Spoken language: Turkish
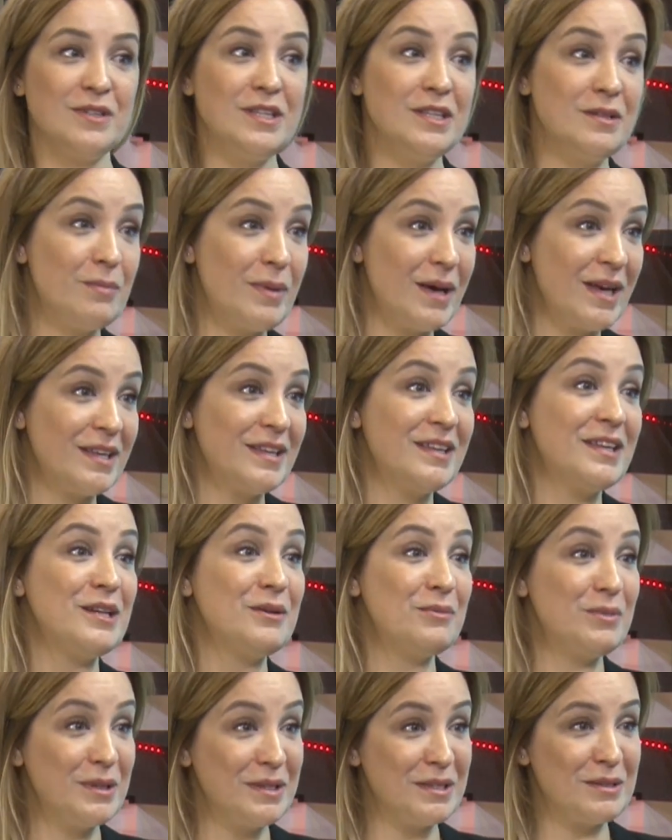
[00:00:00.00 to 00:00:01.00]
feedback,
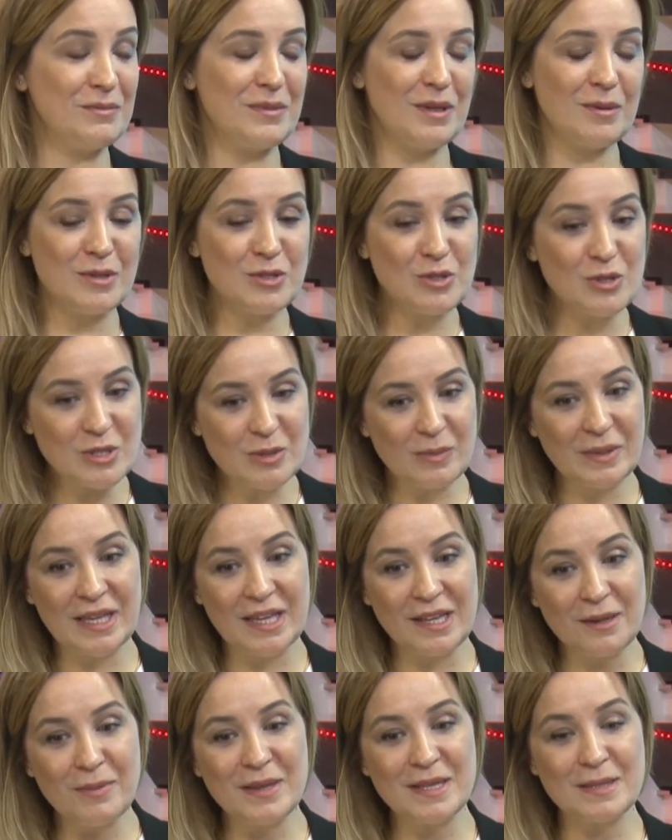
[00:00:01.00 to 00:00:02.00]
geri bildirim diye besliyoruz ama
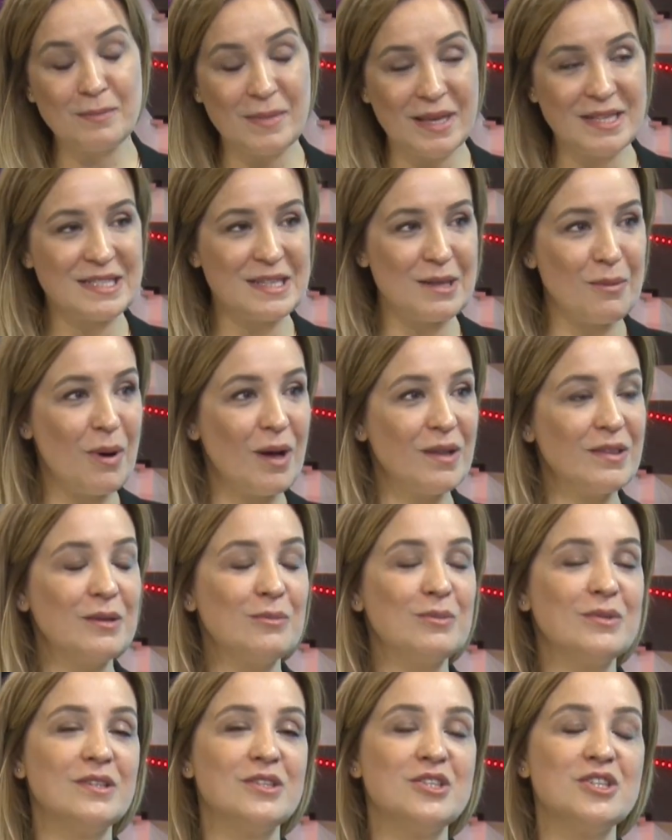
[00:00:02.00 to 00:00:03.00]
geri besleme
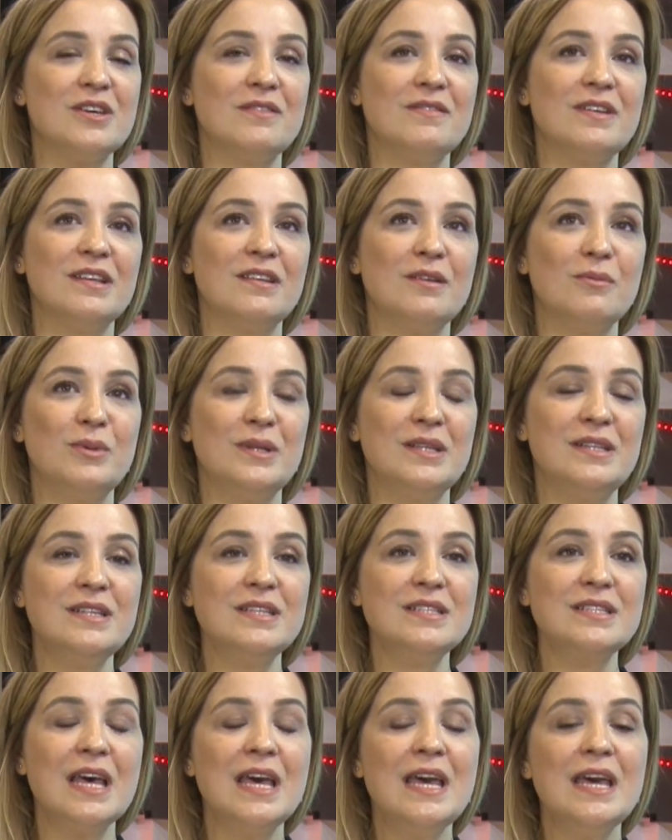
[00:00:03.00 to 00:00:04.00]
anlamında
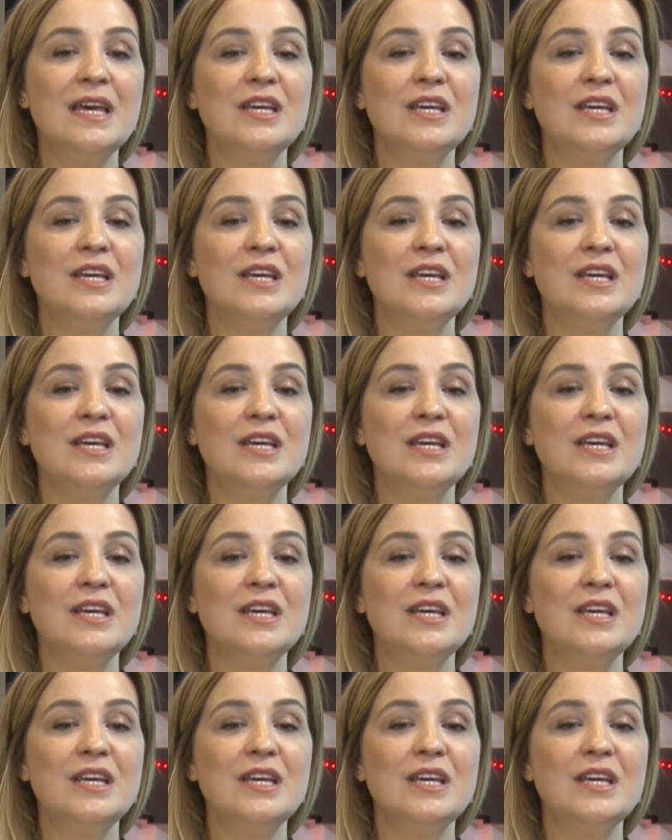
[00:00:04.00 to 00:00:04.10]
çevirebiliriz.